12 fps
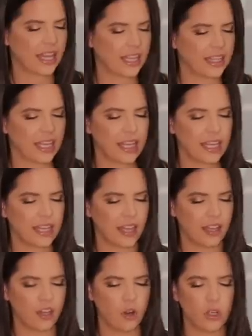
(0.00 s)

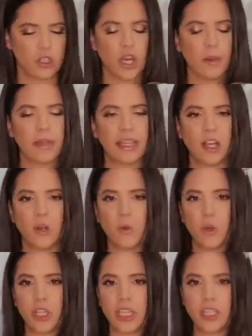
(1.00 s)
carterita no es solamente lo
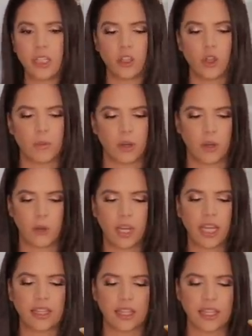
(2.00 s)
bonito y todo, pero es una
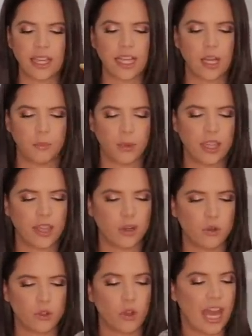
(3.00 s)
carterita que le puedes dar
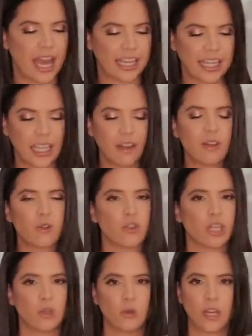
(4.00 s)
uso. Aquí cabe un
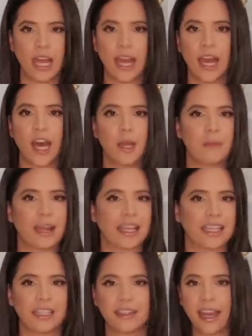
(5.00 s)
celular,
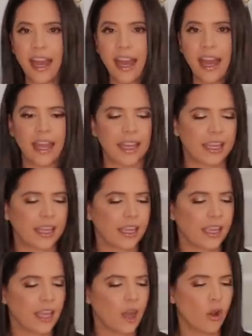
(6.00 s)

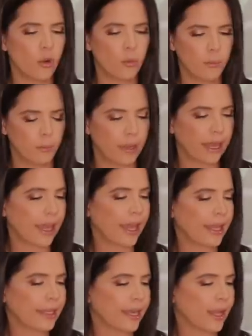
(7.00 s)
maquillaje, un
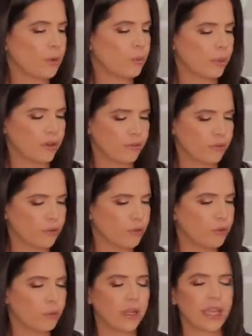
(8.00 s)
peine, un
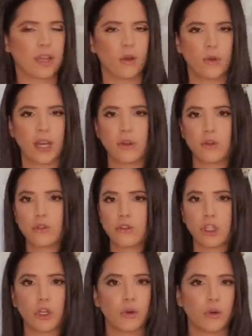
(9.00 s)
perfume, una
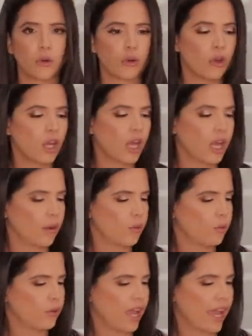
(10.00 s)
loción,
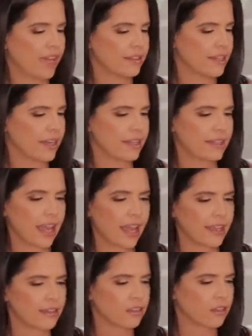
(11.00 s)
un hand
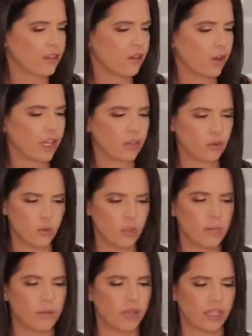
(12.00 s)
sanitizer, lo que tú
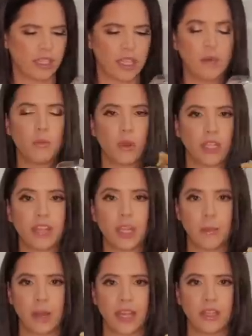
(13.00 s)
uses, porque tiene buen
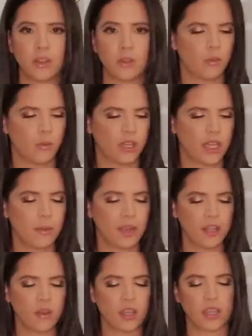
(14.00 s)
tamaño. Buen
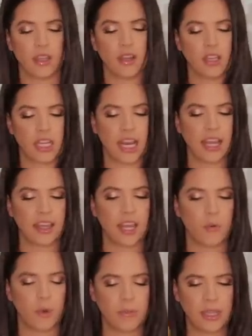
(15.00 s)
tamaño y ya les
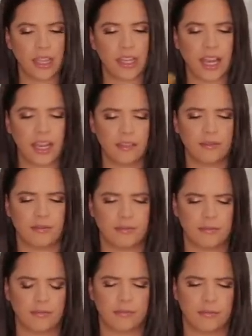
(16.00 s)
dije, buen material.
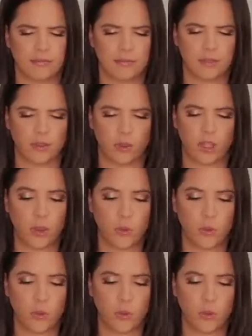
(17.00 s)
Esto está